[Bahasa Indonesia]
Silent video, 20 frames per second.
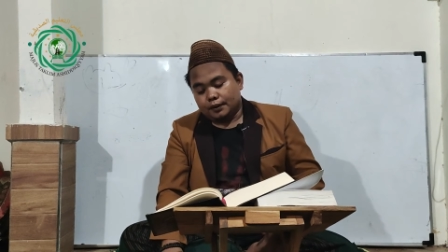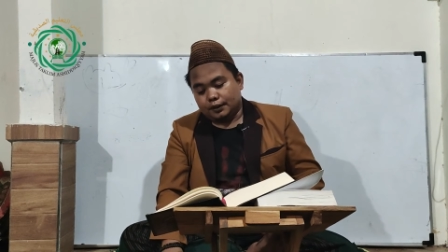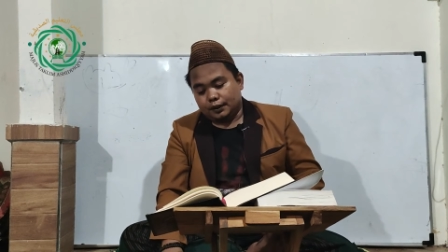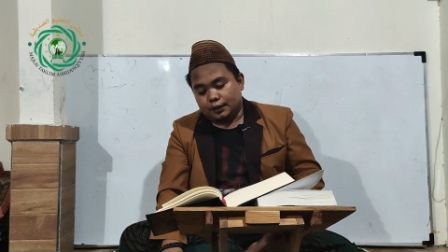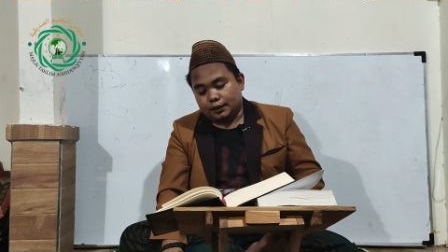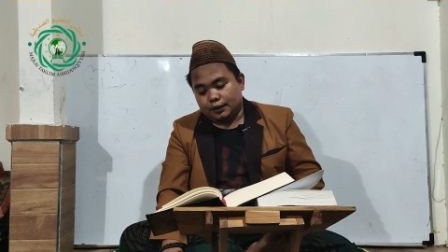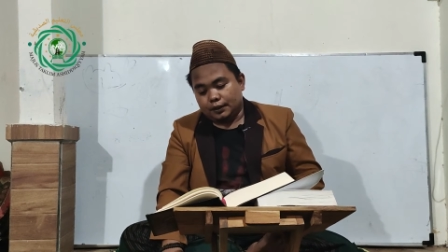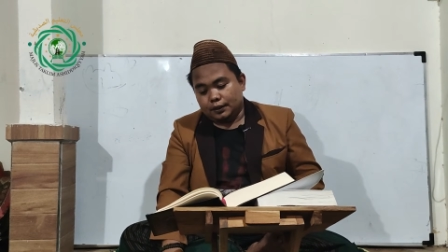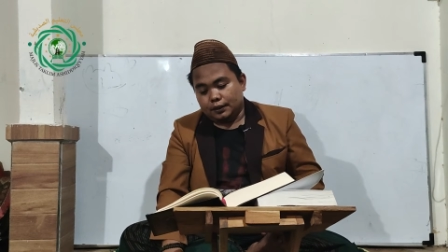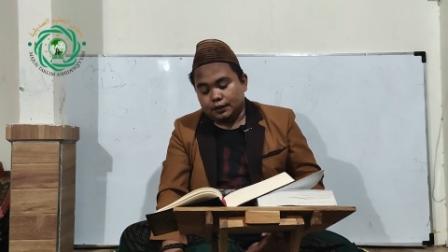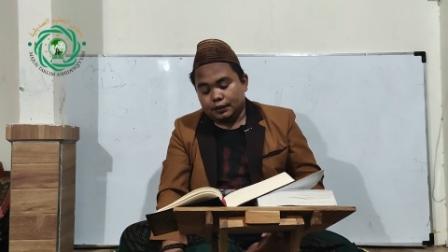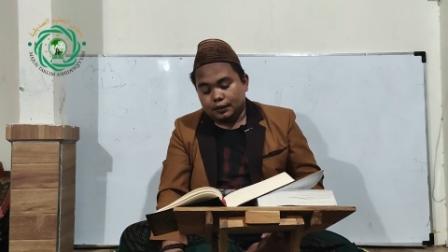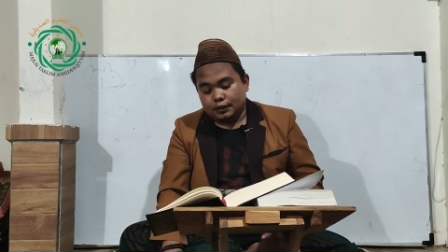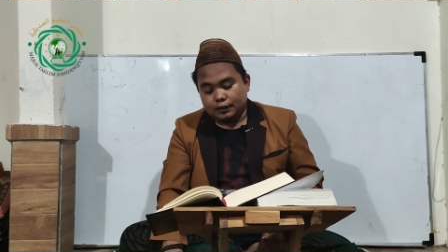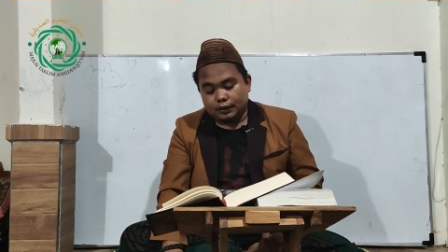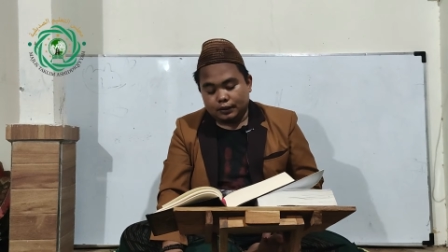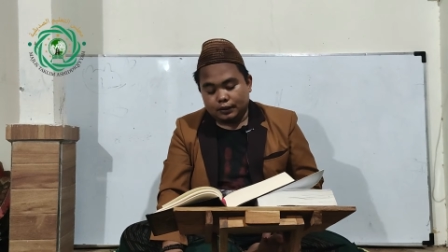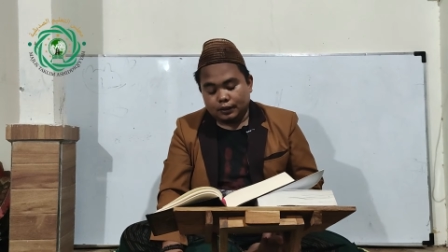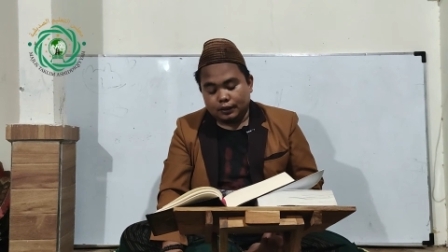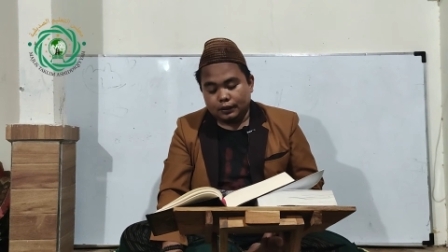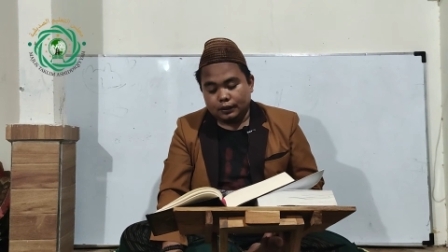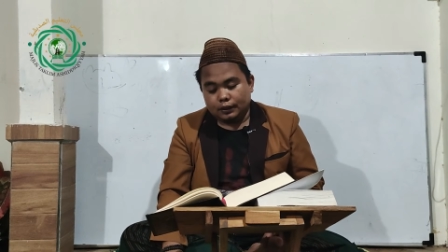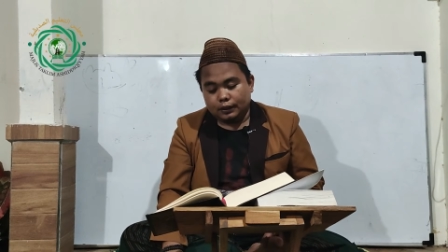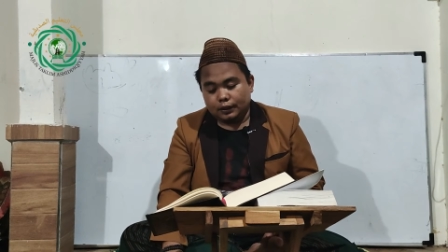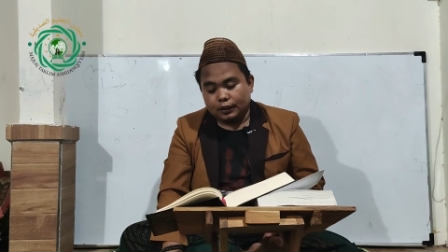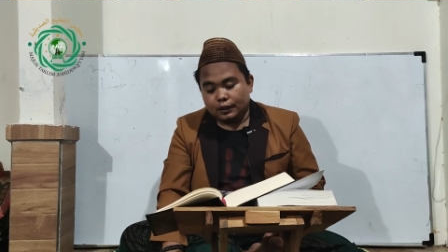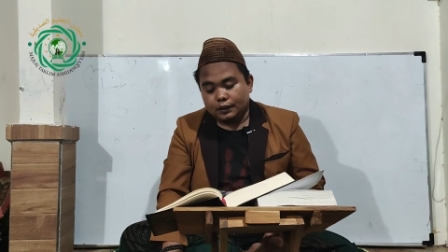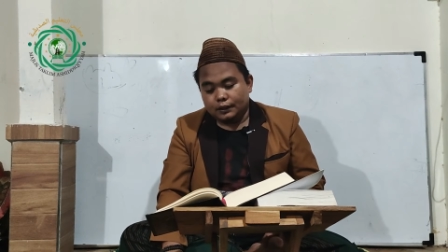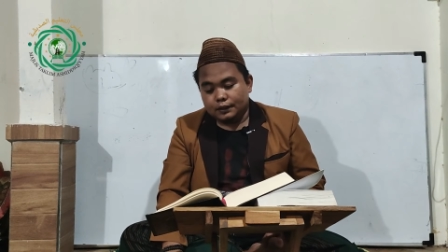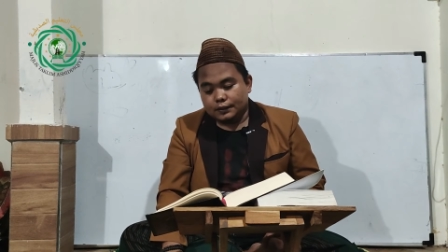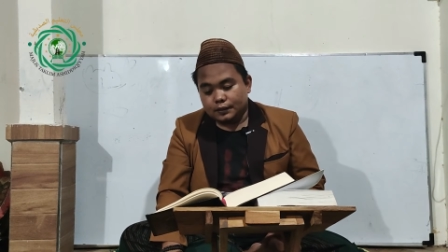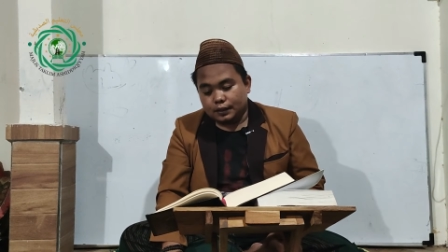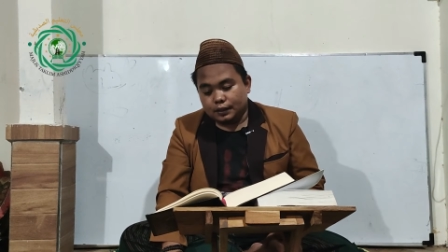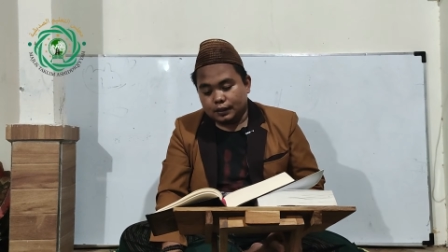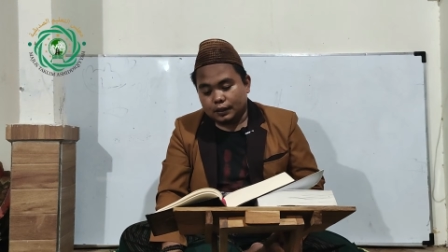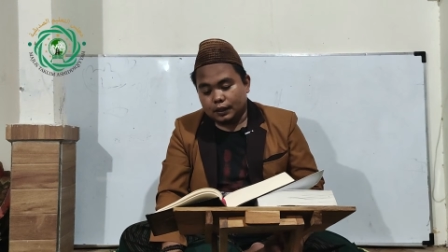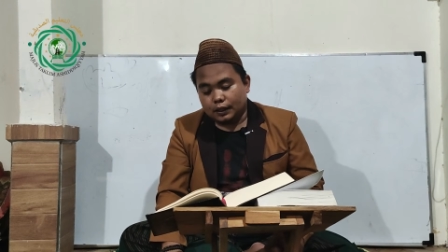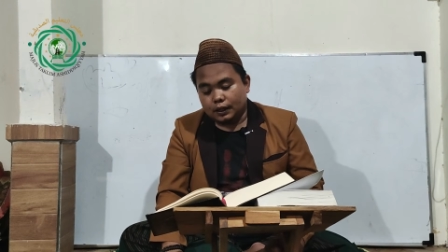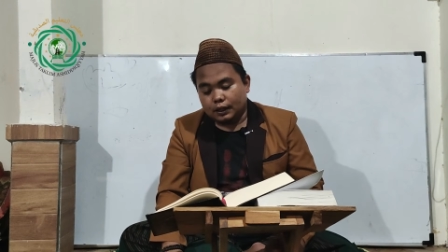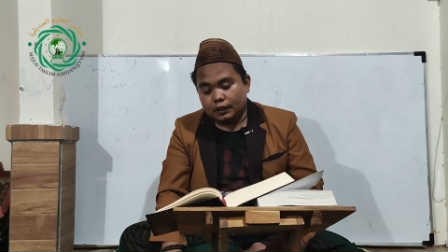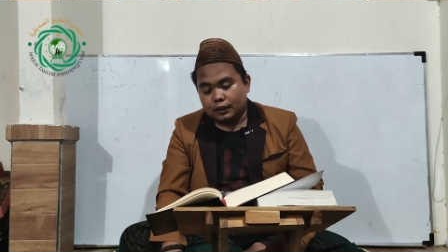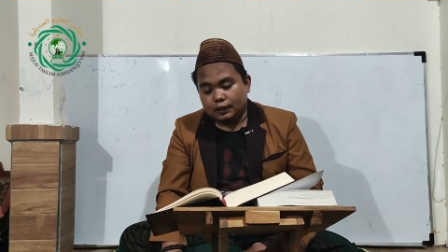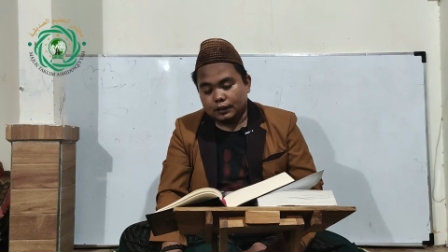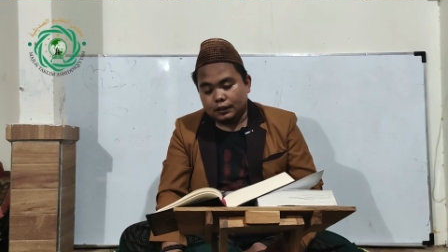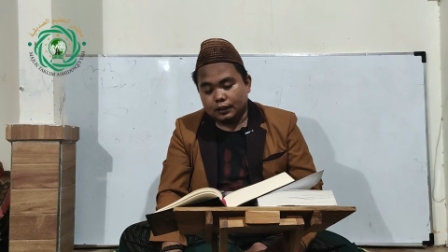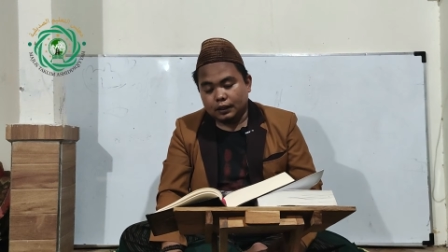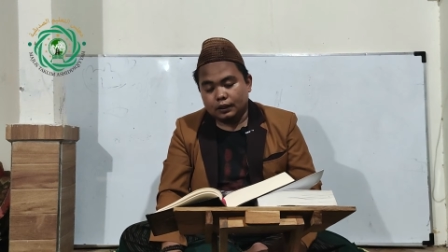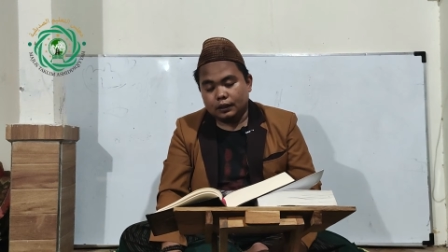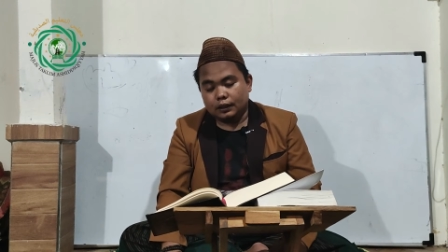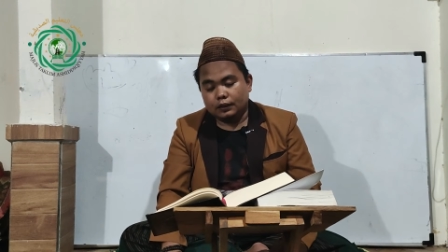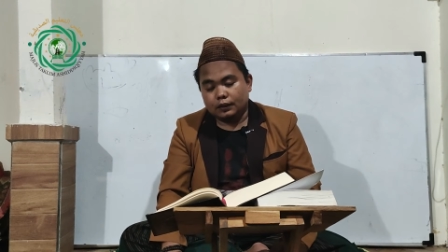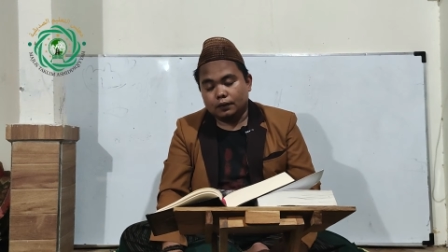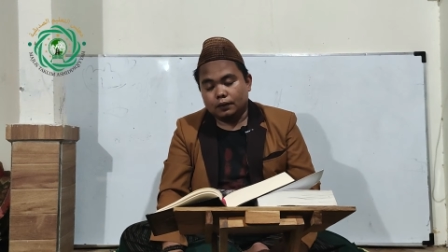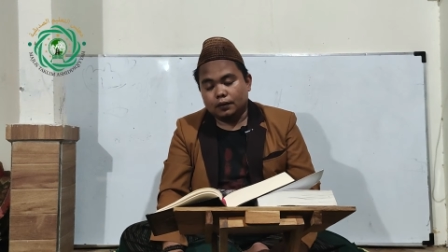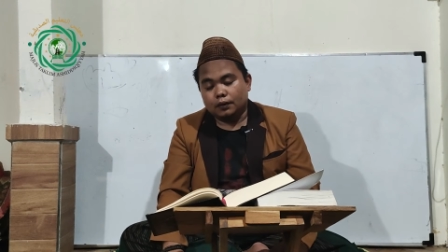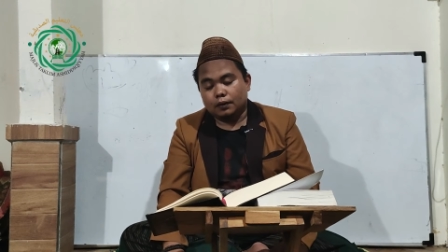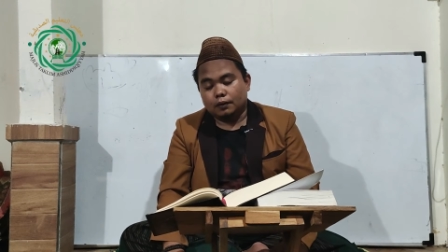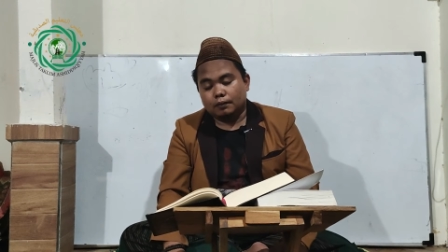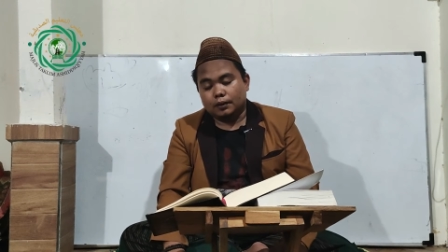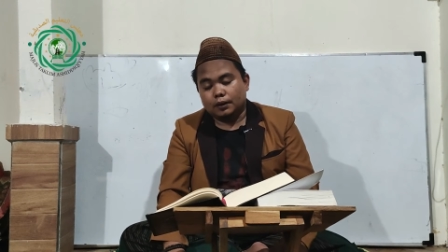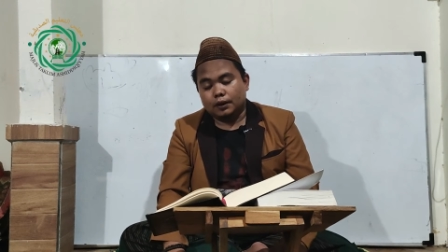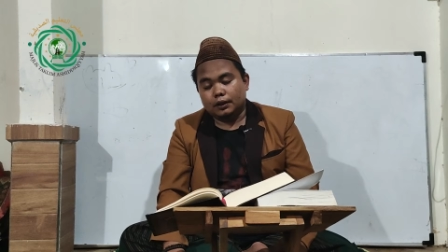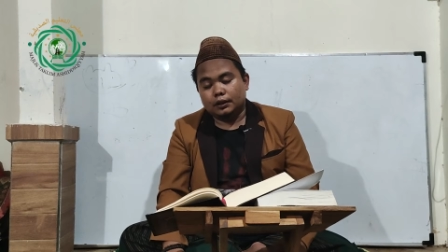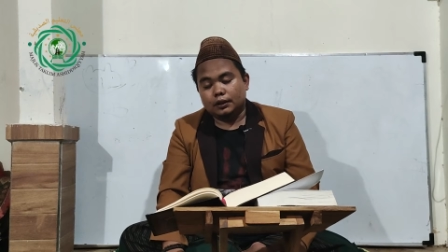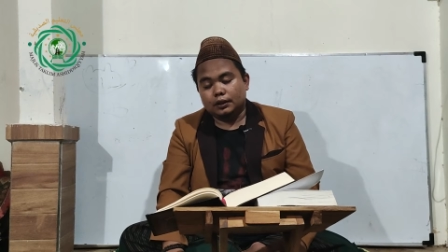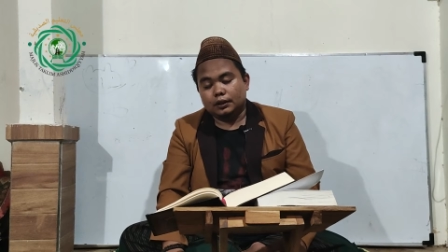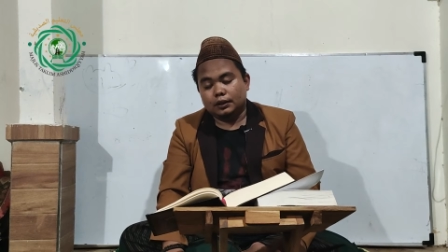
ya jadi tidak sah adzan atau komat